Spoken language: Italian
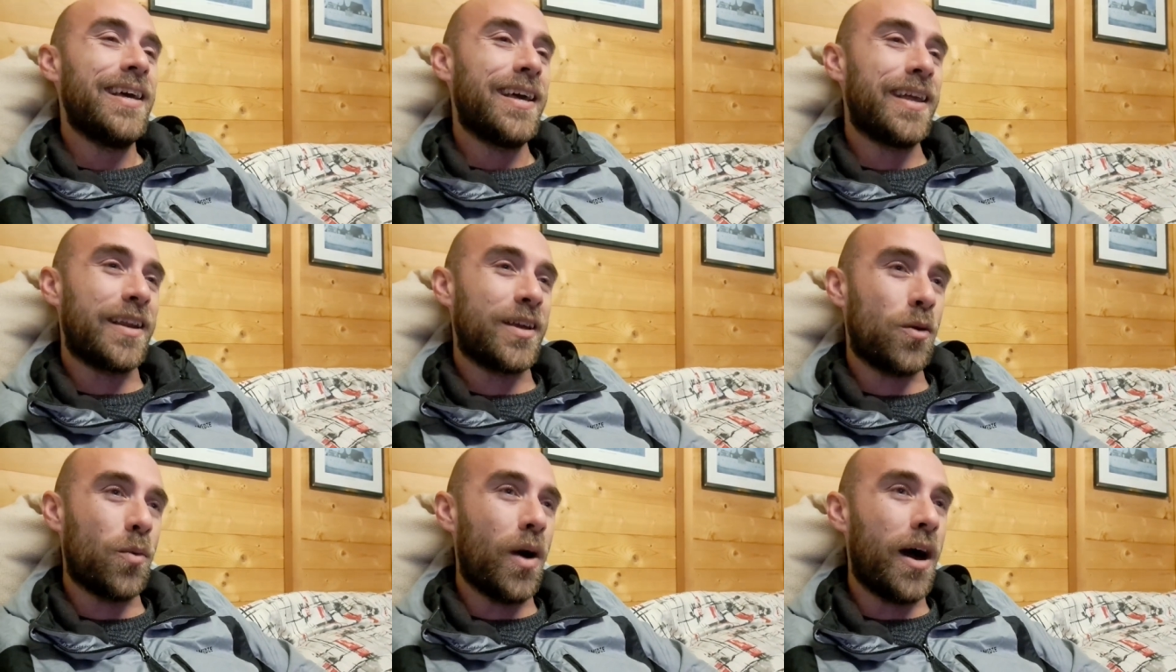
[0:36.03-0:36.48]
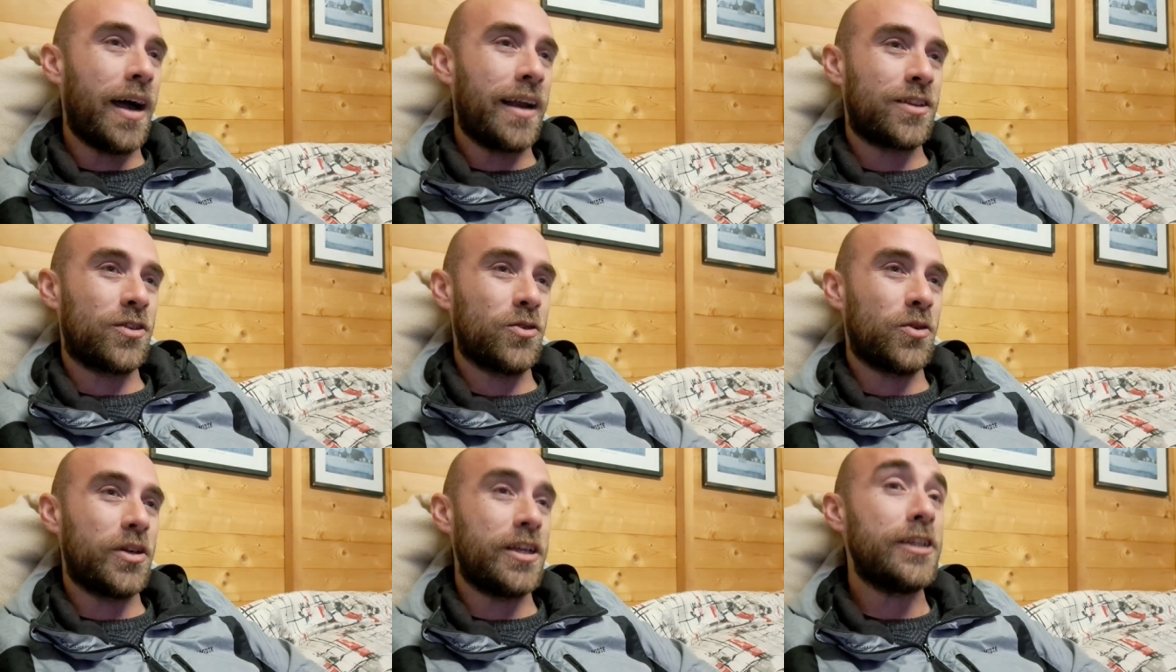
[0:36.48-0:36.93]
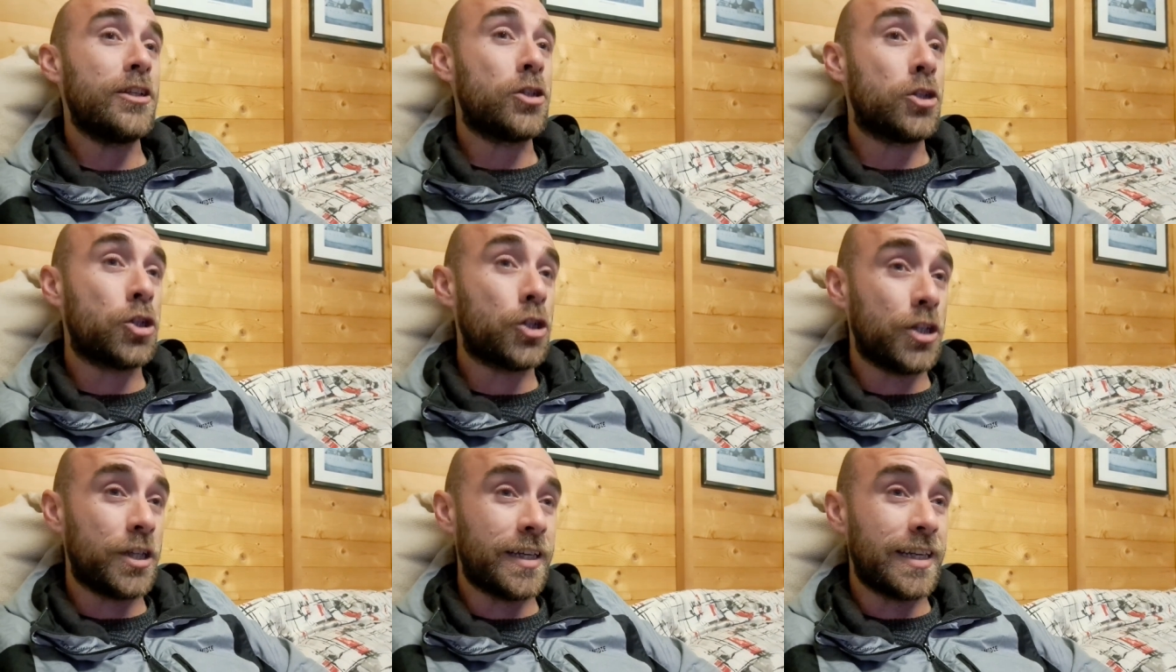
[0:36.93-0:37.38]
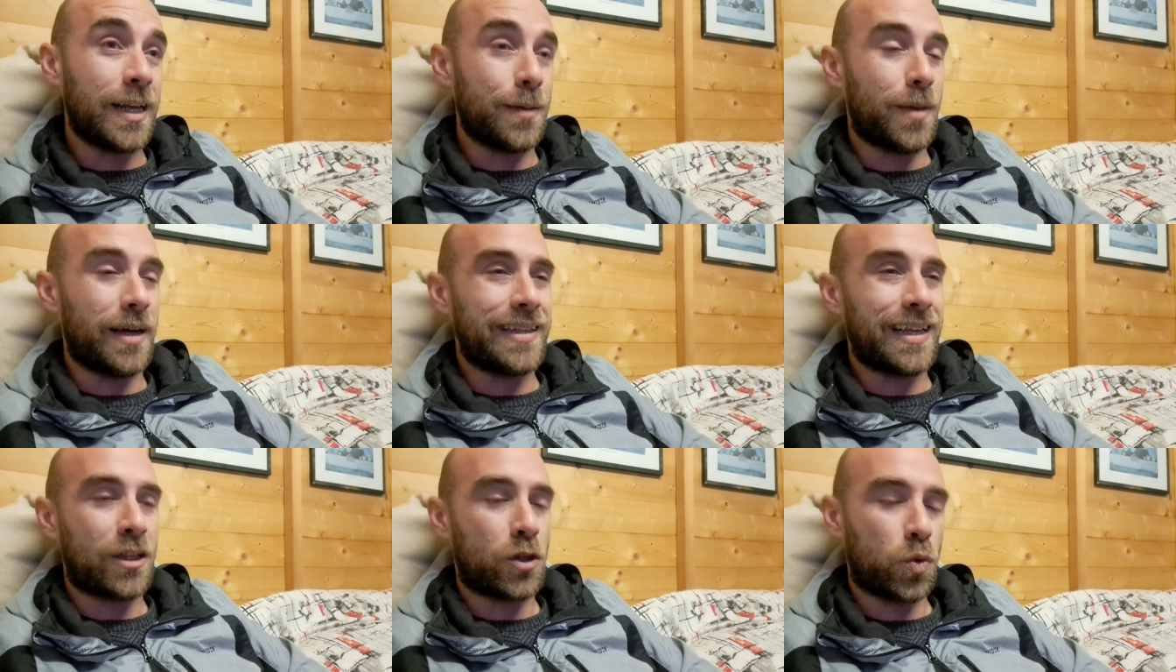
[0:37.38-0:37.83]
riguardo il
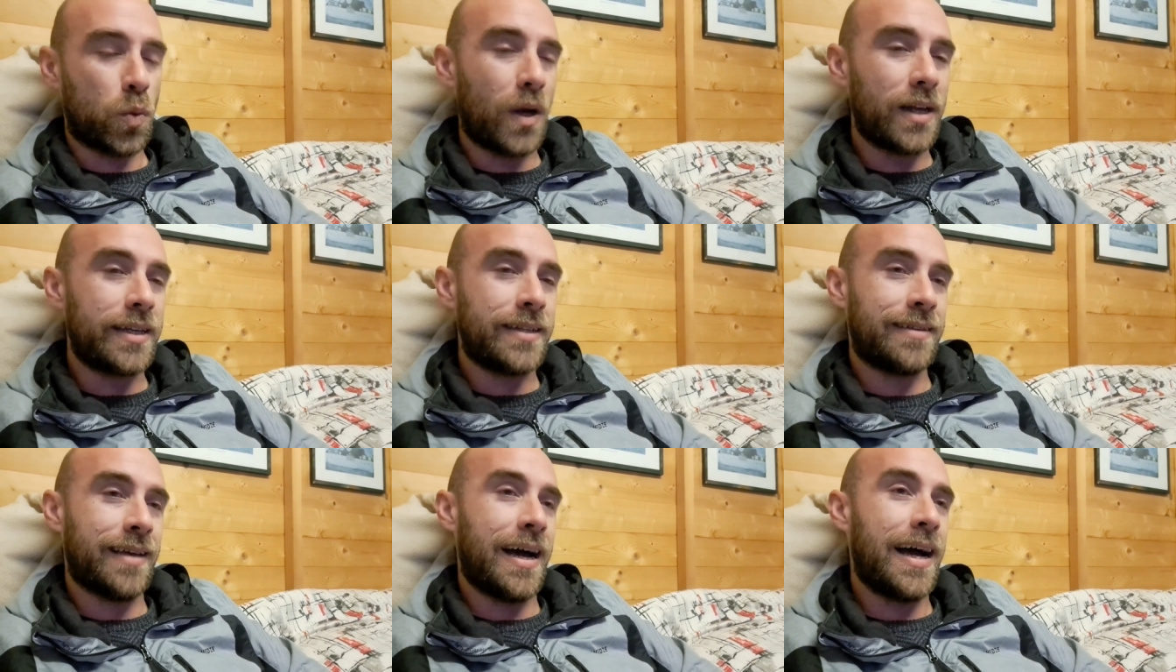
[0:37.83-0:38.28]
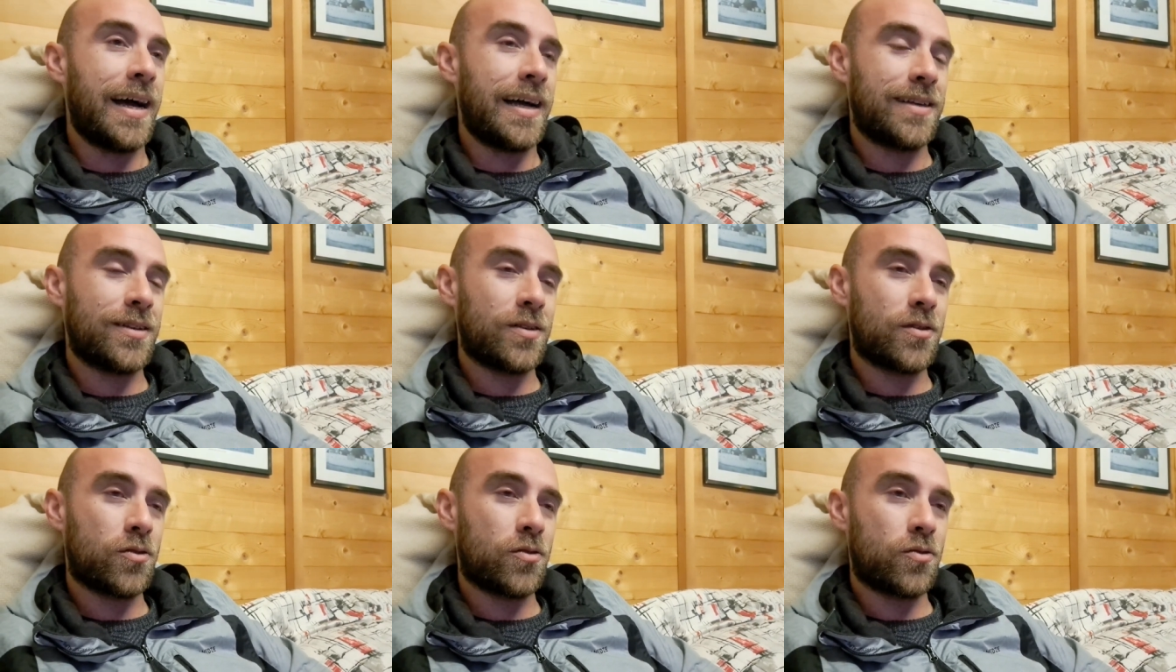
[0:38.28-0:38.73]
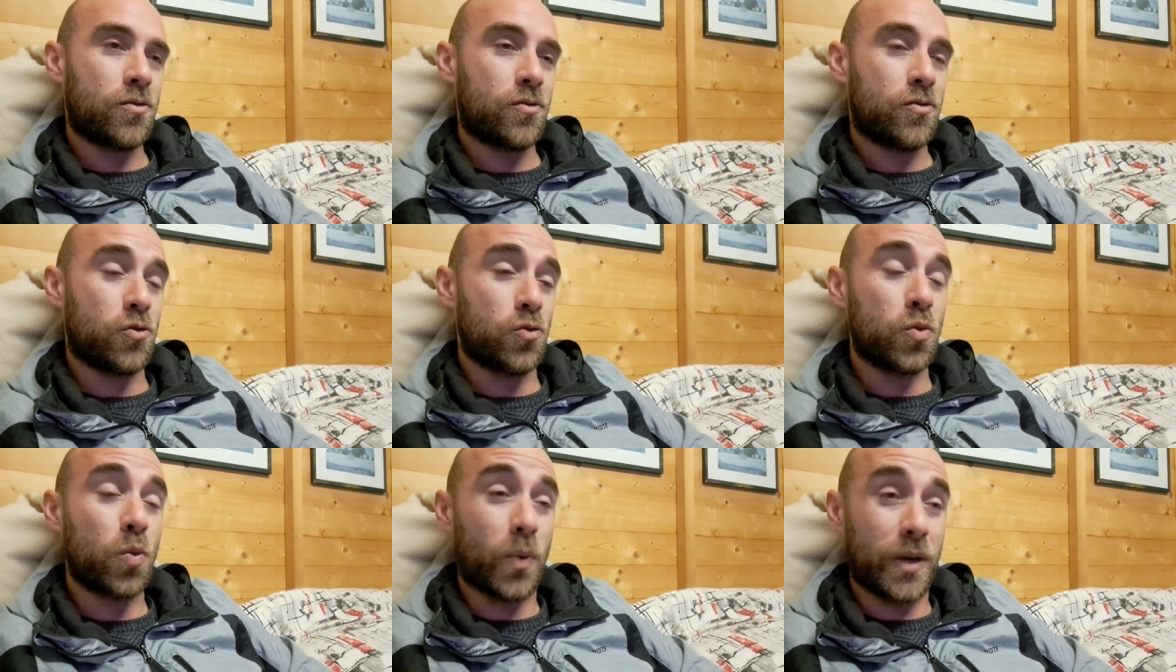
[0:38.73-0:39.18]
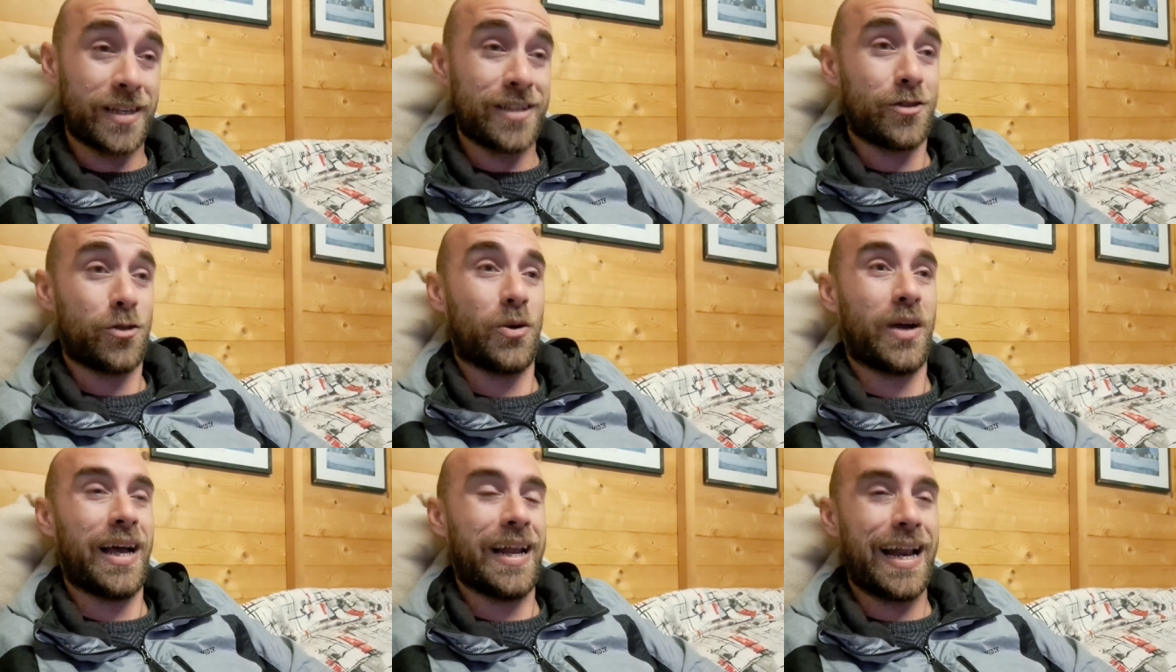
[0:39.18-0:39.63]
cinema d'attualità su
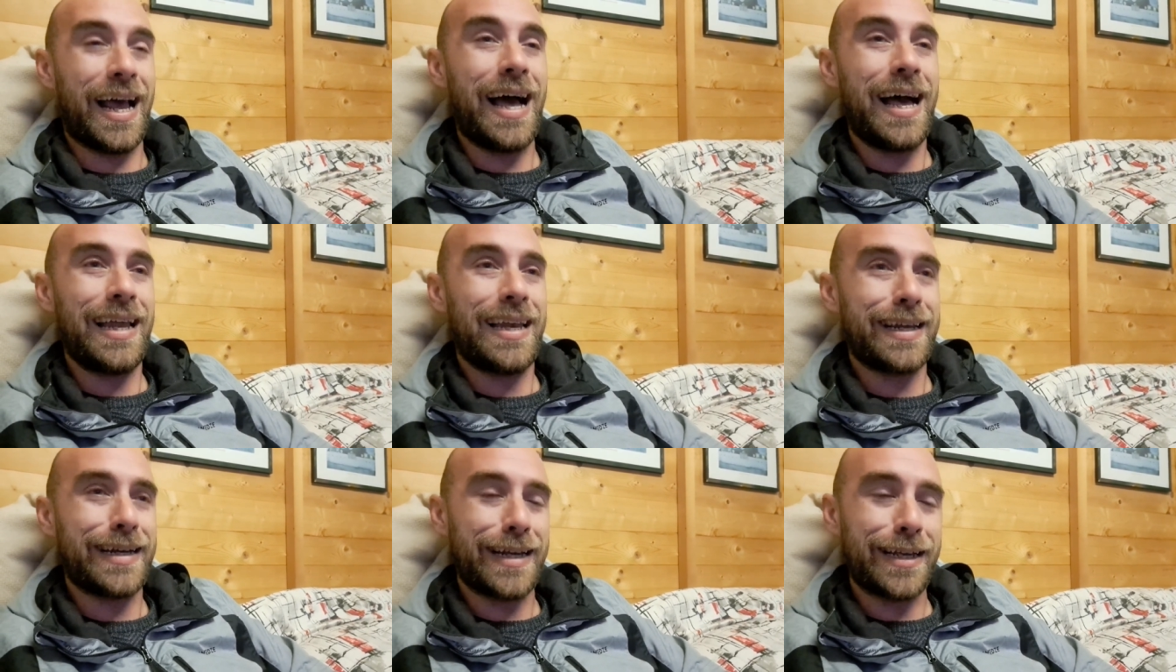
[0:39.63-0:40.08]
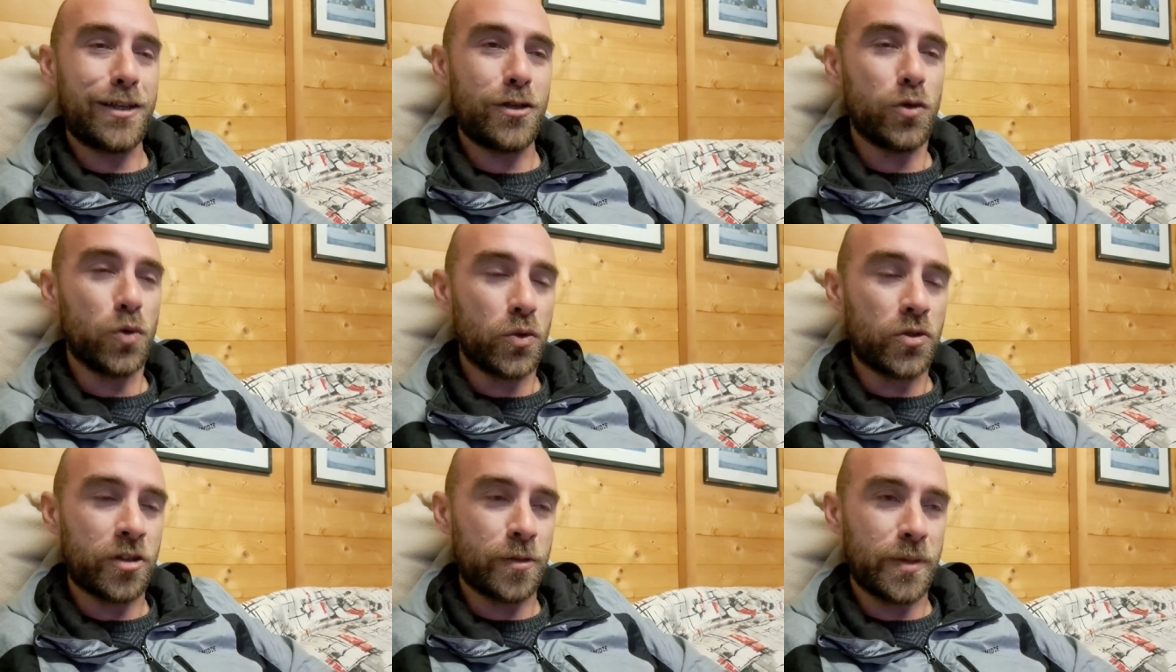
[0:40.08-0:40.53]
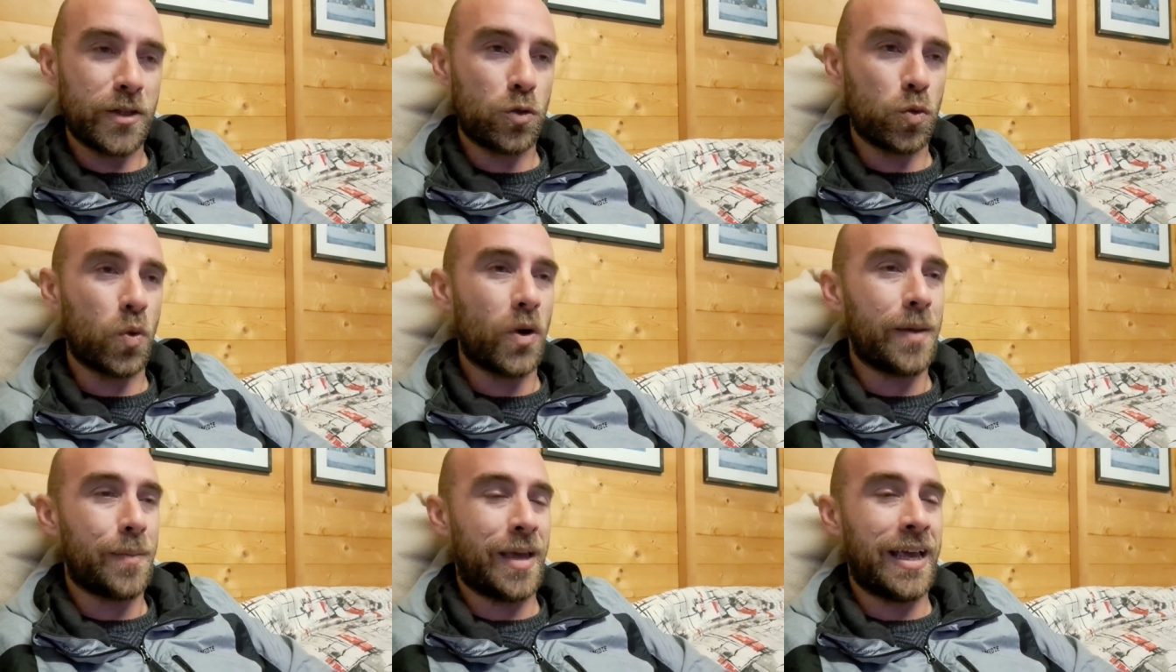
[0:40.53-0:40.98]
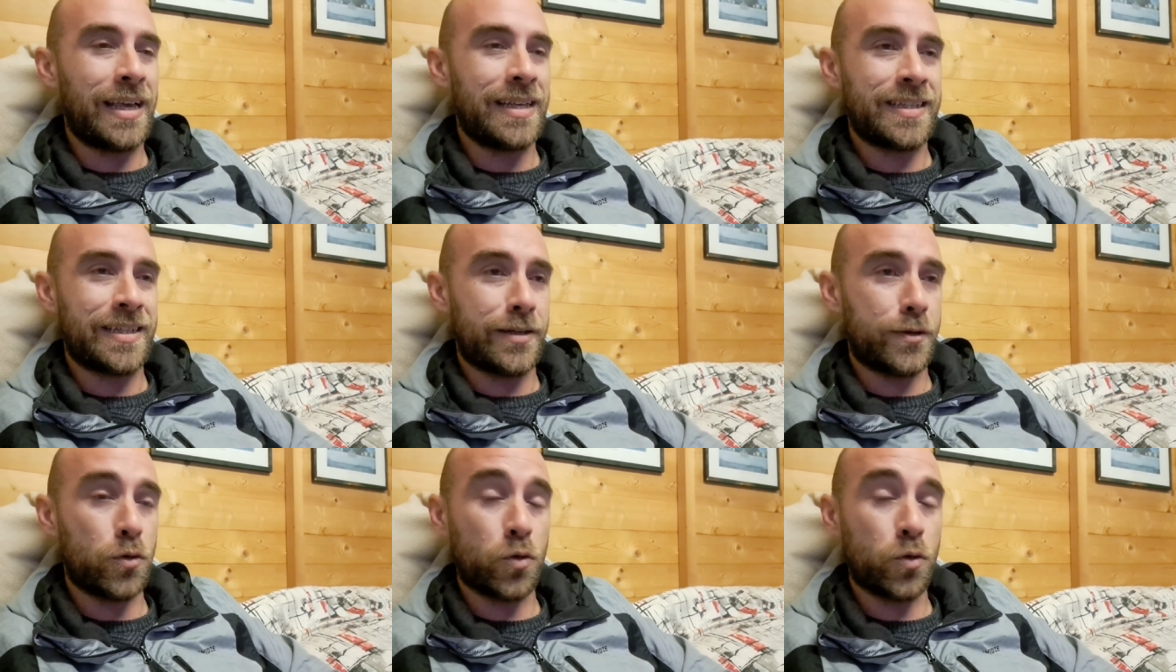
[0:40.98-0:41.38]
questo canale negli ultimi due mesi.